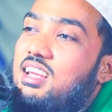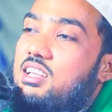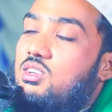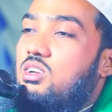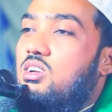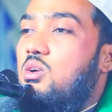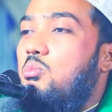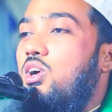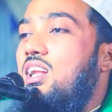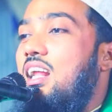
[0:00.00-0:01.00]
এজন্য
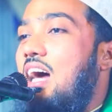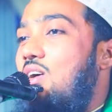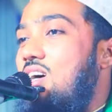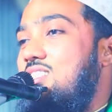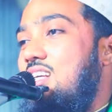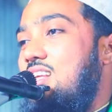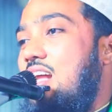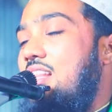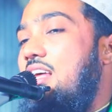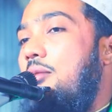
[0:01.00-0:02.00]
মহিলার আওয়াজ যাতে
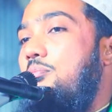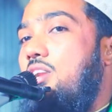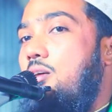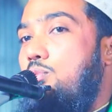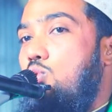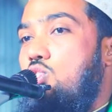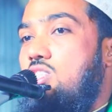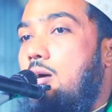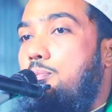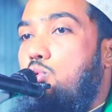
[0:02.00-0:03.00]
না দেয় আপনারা
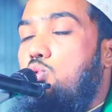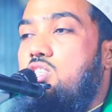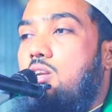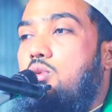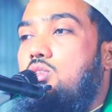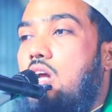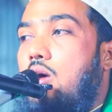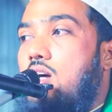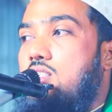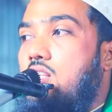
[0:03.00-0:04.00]
পুরুষরা পুরুষের মতন
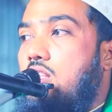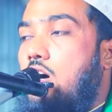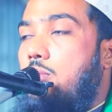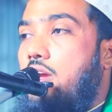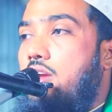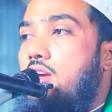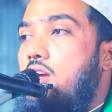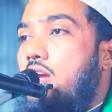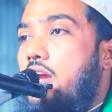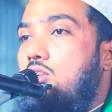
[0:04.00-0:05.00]
আওয়াজ দিতে হবে
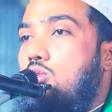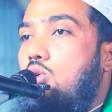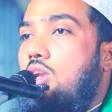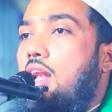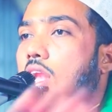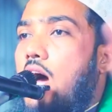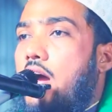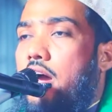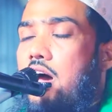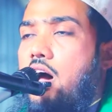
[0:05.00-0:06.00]
একটু
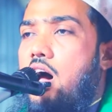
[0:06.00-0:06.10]
লিল্লাহে